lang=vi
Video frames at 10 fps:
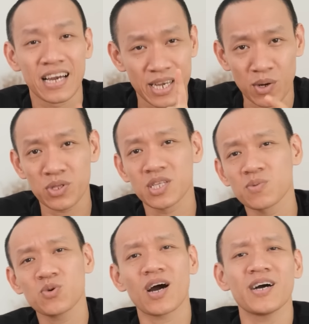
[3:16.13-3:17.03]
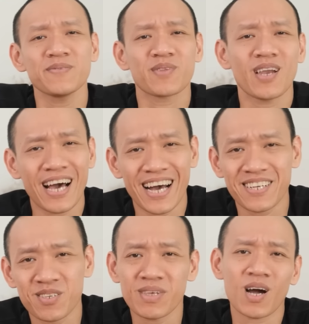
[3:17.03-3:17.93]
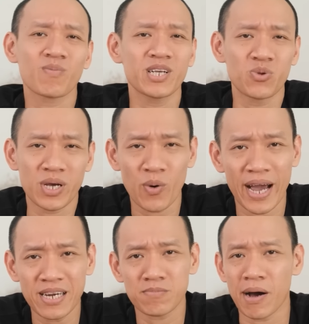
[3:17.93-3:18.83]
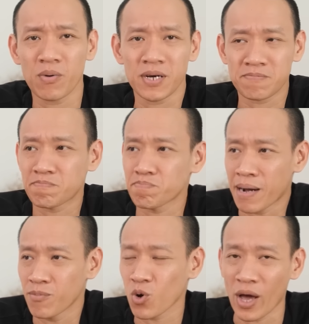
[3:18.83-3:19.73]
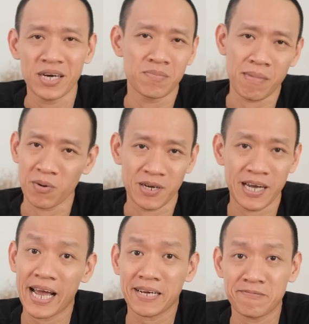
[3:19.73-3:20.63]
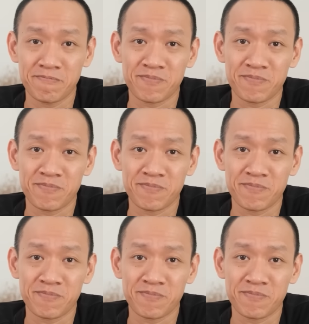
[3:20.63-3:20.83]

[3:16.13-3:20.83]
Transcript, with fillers: Điều đầu tiên tôi muốn nói đó là chúng ta không thể chuyển hóa được bạo lực bằng một loại hình bạo lực khác.